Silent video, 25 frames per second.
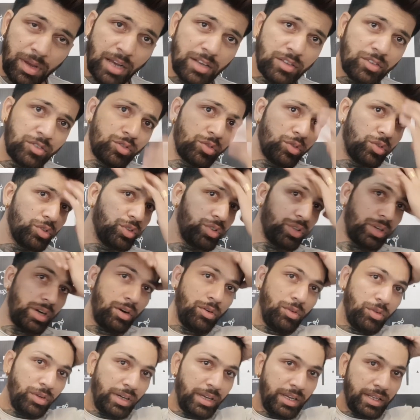आज सोच रहा
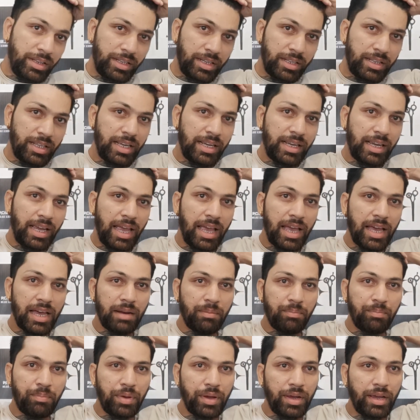हूँ कि दीदी के
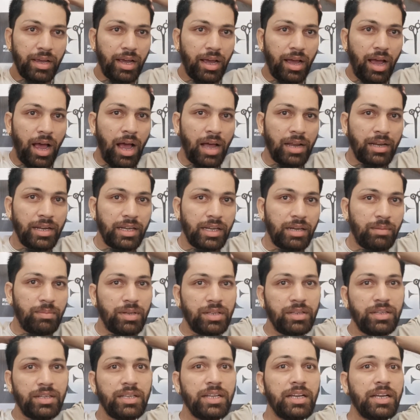हेयर पे आने के
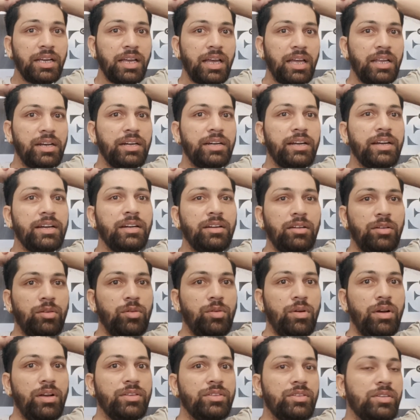बाद दीदी कैरेटिन
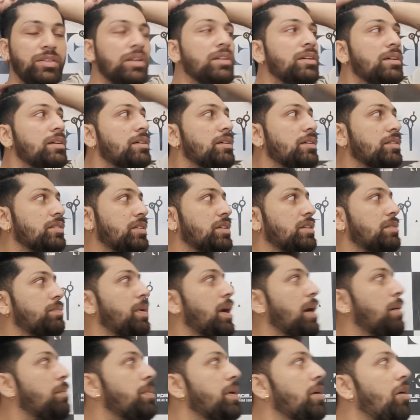करो आज जिस पे
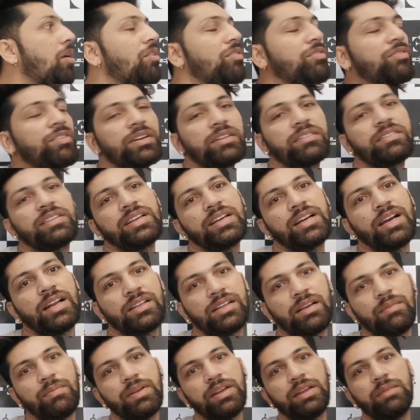हमें ऑफर्स
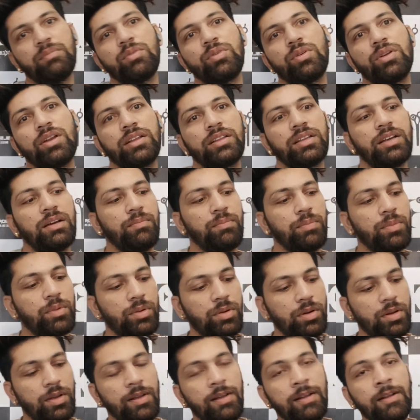था मैंने बोला था
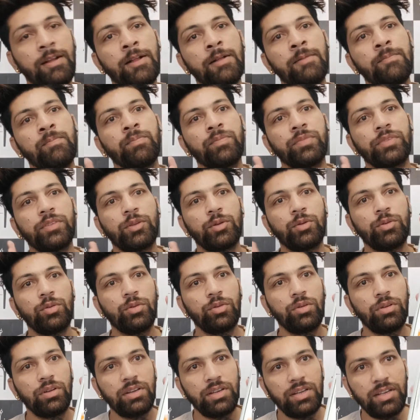आपको
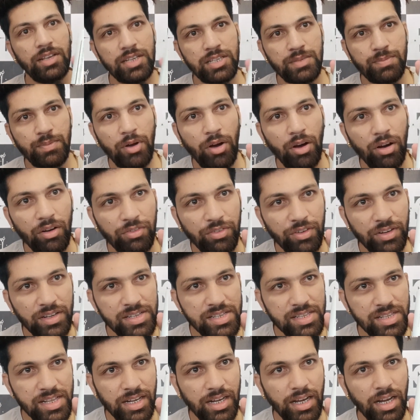तो इस पे
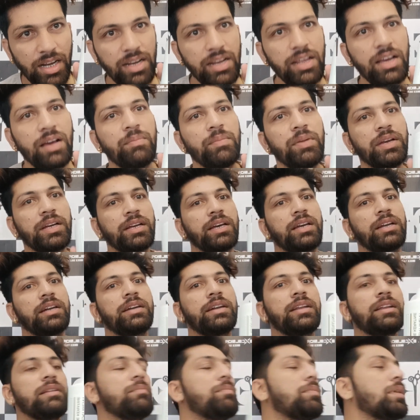ऑफर्स निकल ले हमें
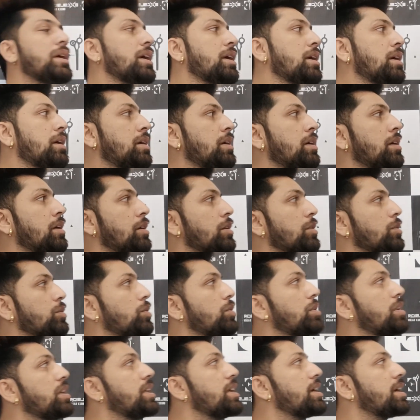कैरेटिन पे
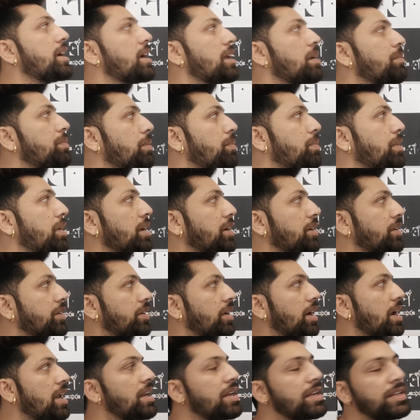तो दीदी के हेयर पे पहले
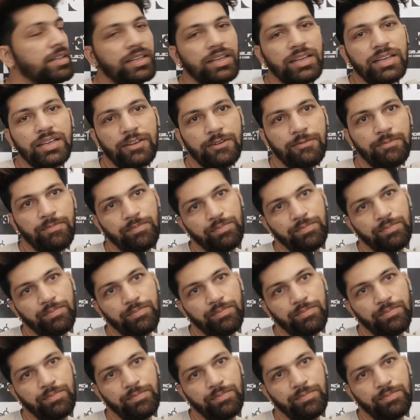ट्रायल लेते हैं